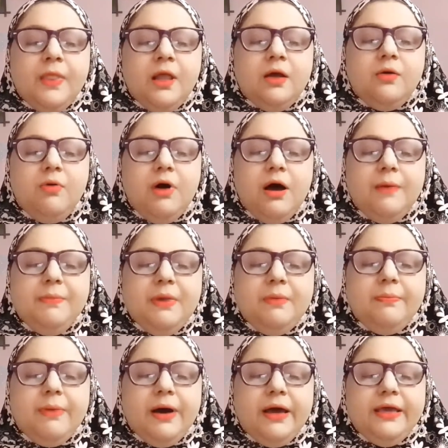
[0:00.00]
ख्वाब
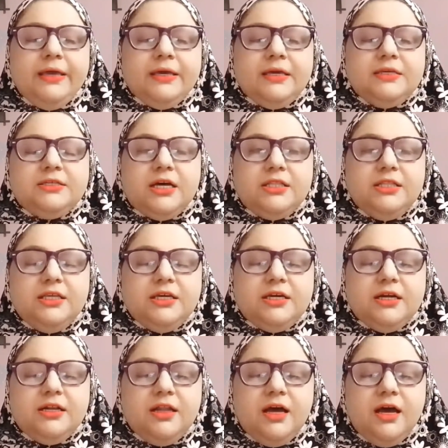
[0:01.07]
में भाई की शादी
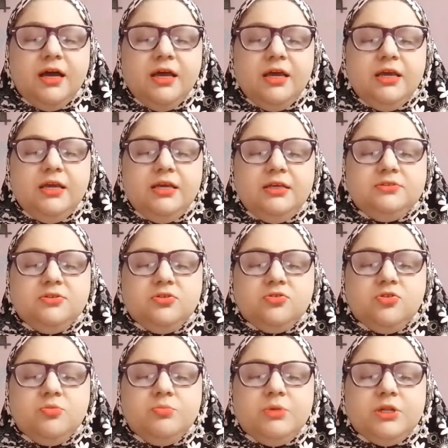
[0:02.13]
करना
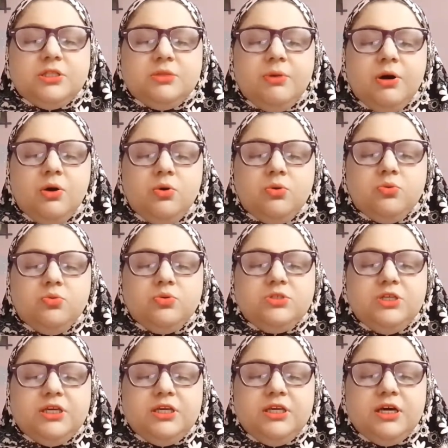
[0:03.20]
इज़्ज़त मर्तबा और
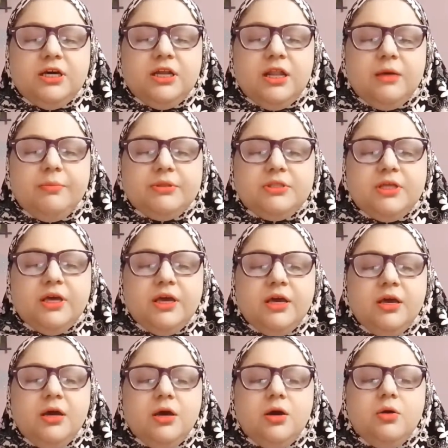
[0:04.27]
खुशी की अलामत है
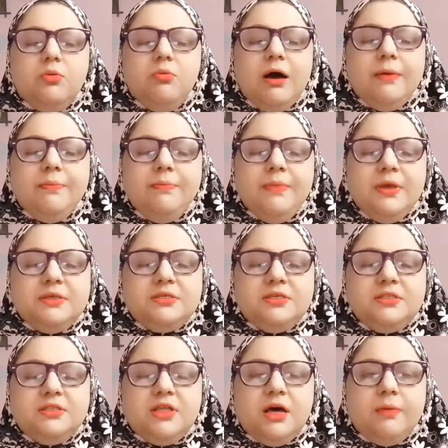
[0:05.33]
ख्वाब में
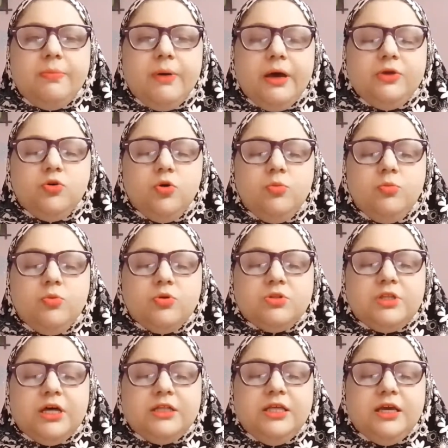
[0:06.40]
ज़िंदा भाई को
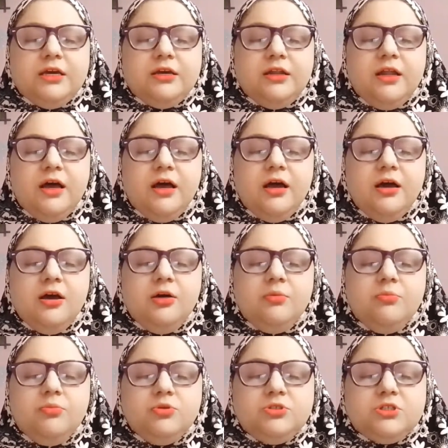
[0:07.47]
मुर्दा देखना
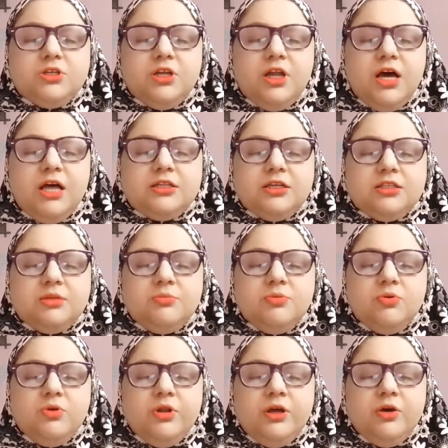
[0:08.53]
मुश्किल ख़त्म
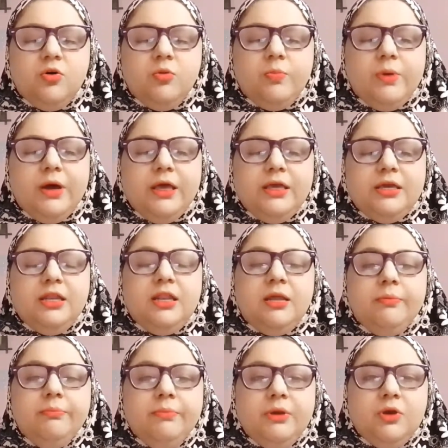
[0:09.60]
होने और भाई की
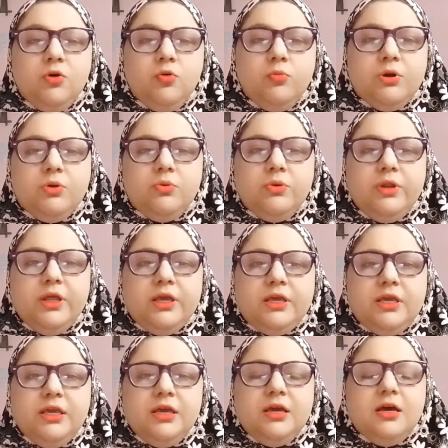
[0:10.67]
लंबी उम्र होने
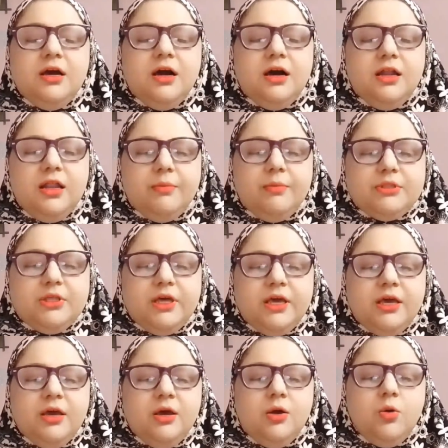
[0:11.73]
की अलामत है
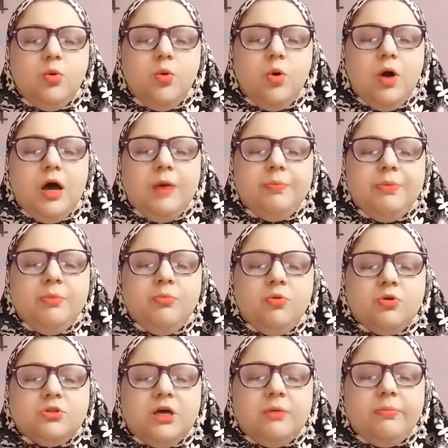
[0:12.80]
ख्वाब में
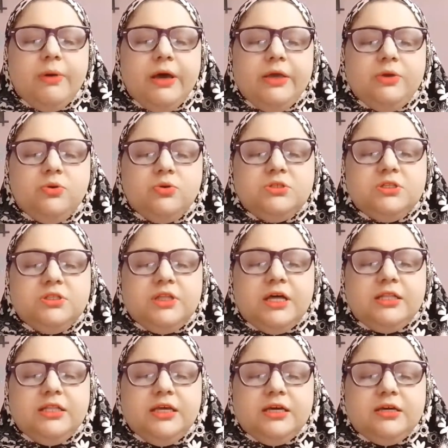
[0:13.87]
मुर्दा भाई को
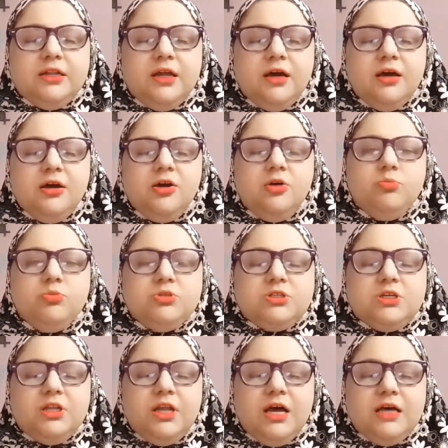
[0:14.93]
ज़िंदा देखना
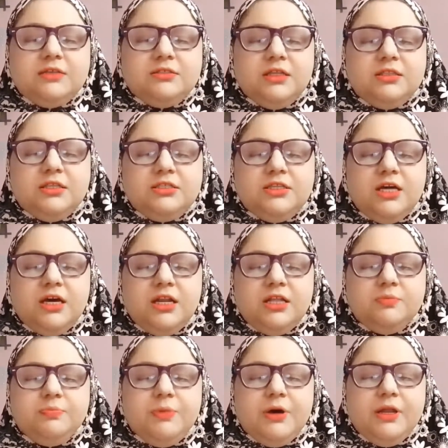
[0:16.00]
मुश्किल से
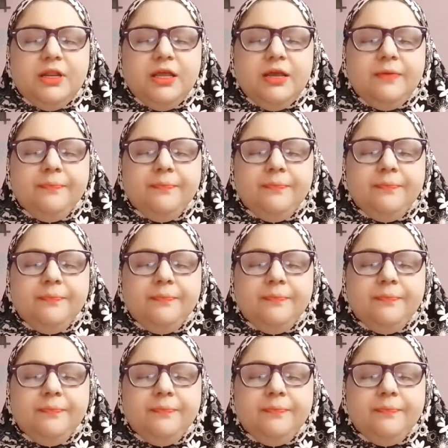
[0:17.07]
तजारत पाने